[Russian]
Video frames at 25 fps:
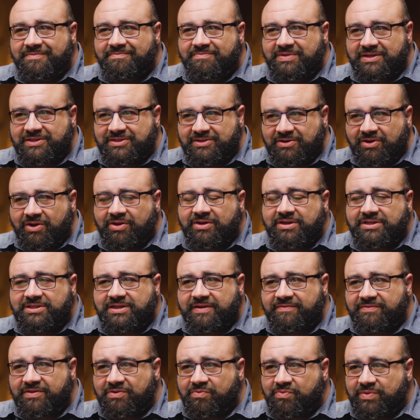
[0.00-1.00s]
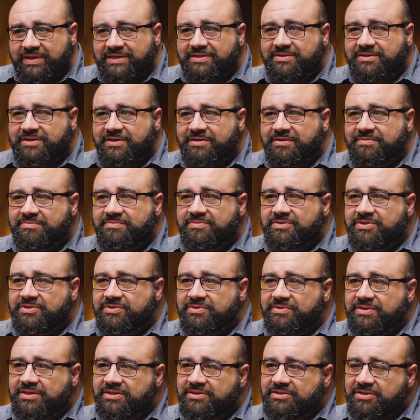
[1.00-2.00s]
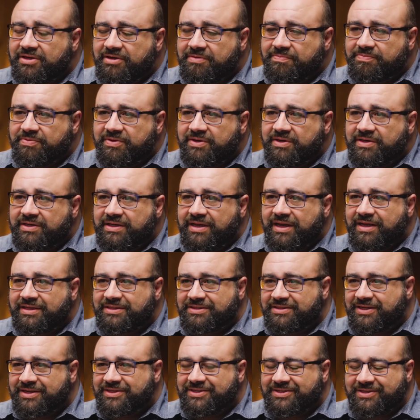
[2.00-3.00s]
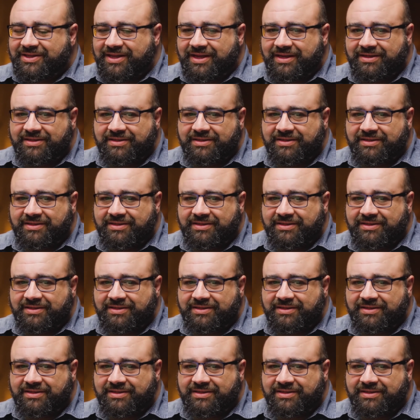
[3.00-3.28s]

ведь у них есть мудрость правильно интерпретировать и судить об